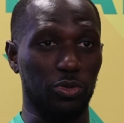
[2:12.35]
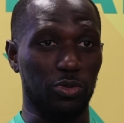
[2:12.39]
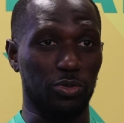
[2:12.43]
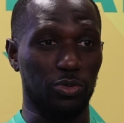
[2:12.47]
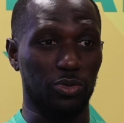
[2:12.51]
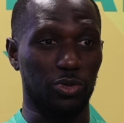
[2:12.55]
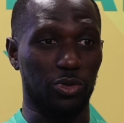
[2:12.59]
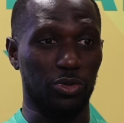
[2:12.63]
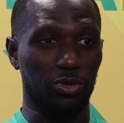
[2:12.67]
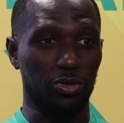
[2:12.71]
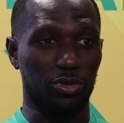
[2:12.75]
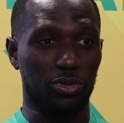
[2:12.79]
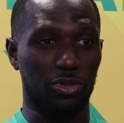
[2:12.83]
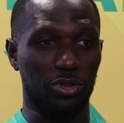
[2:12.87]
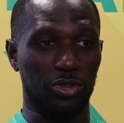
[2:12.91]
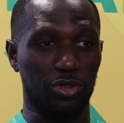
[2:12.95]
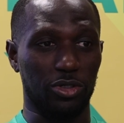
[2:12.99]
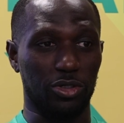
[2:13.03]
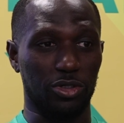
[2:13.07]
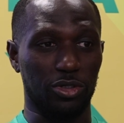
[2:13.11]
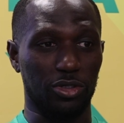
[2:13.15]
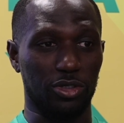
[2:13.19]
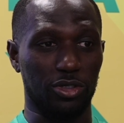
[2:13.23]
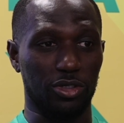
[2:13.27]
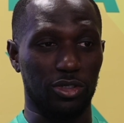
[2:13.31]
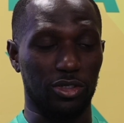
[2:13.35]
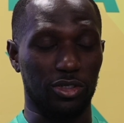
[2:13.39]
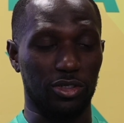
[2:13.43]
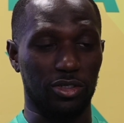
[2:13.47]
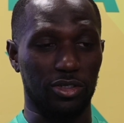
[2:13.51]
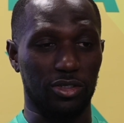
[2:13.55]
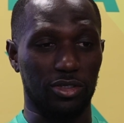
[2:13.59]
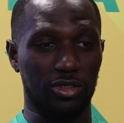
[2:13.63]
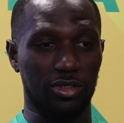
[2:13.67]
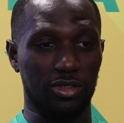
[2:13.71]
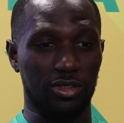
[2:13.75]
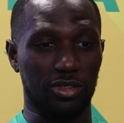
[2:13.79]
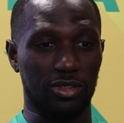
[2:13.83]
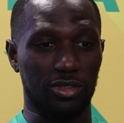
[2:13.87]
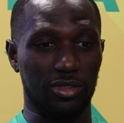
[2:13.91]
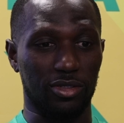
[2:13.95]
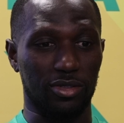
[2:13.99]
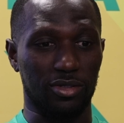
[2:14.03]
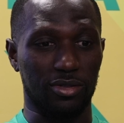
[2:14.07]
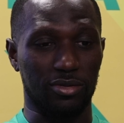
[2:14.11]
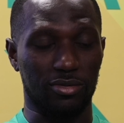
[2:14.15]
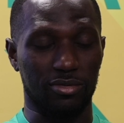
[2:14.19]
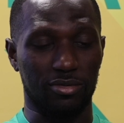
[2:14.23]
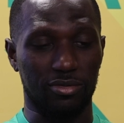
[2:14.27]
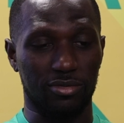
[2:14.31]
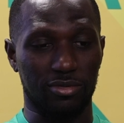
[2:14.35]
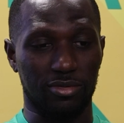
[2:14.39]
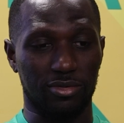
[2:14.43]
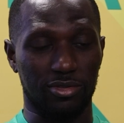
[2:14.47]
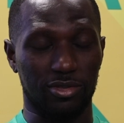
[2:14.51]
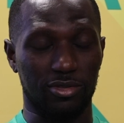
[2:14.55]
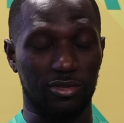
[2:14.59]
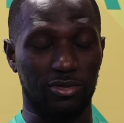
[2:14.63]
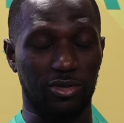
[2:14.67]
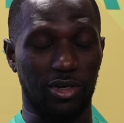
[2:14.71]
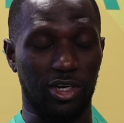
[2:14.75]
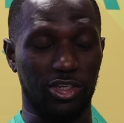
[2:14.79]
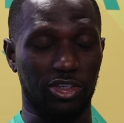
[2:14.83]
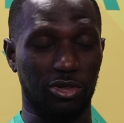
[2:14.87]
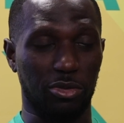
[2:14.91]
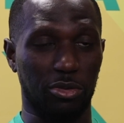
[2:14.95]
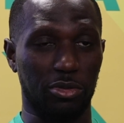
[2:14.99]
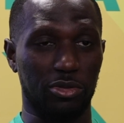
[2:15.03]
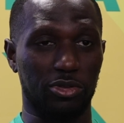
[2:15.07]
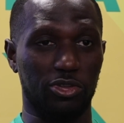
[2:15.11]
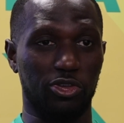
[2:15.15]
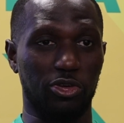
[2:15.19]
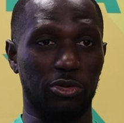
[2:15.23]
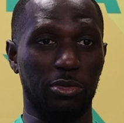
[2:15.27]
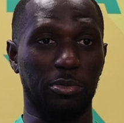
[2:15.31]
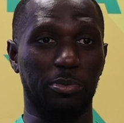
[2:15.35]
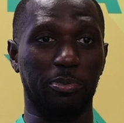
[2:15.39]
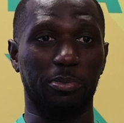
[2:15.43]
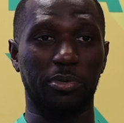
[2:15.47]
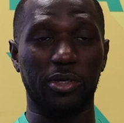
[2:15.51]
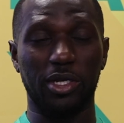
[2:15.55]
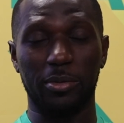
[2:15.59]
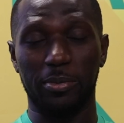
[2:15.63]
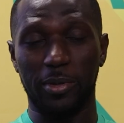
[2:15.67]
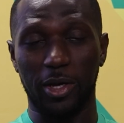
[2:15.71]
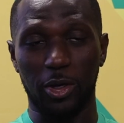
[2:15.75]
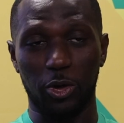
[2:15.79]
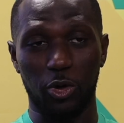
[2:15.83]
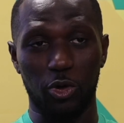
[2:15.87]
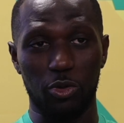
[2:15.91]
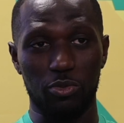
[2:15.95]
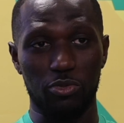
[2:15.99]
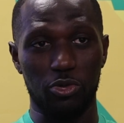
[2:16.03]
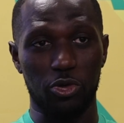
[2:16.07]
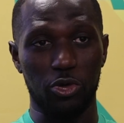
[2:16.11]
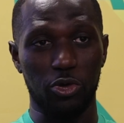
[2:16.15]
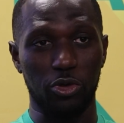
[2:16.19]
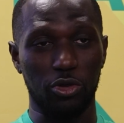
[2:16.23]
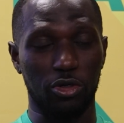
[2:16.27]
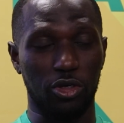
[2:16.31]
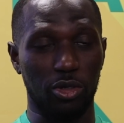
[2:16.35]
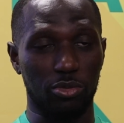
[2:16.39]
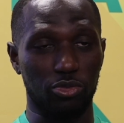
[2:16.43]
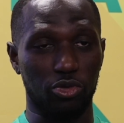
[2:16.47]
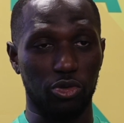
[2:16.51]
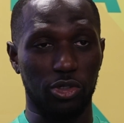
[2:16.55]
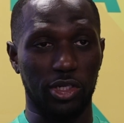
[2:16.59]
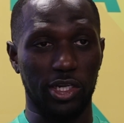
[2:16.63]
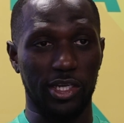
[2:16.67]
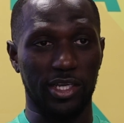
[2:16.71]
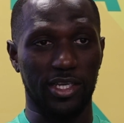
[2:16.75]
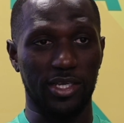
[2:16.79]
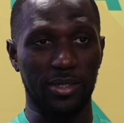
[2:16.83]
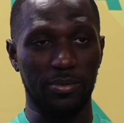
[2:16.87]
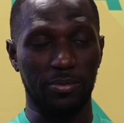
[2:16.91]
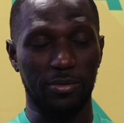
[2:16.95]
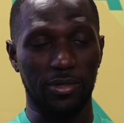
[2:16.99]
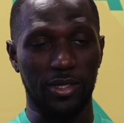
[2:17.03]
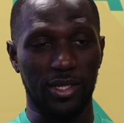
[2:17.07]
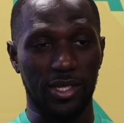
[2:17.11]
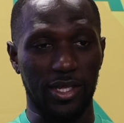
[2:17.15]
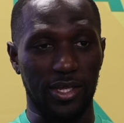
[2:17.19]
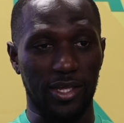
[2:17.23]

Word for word: Donc euh, je, je, me prépare au mieux, comme toute l'équipe.